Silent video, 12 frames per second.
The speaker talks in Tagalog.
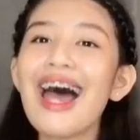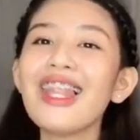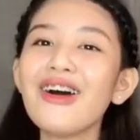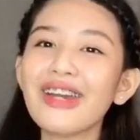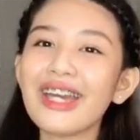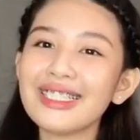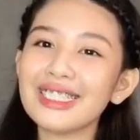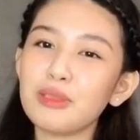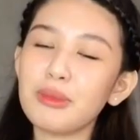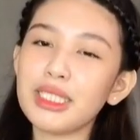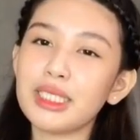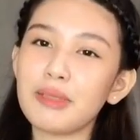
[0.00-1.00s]
Hello guys,
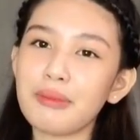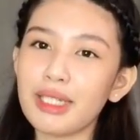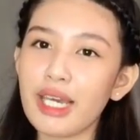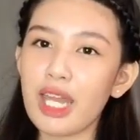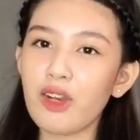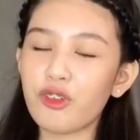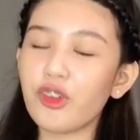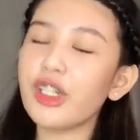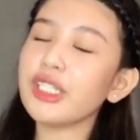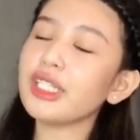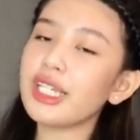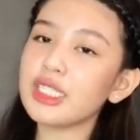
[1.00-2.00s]
it's me Jamila and
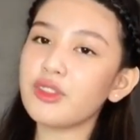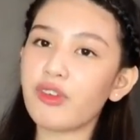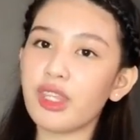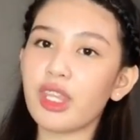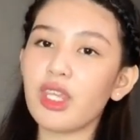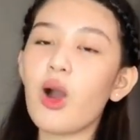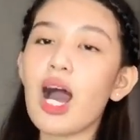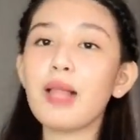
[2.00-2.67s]
for today's video,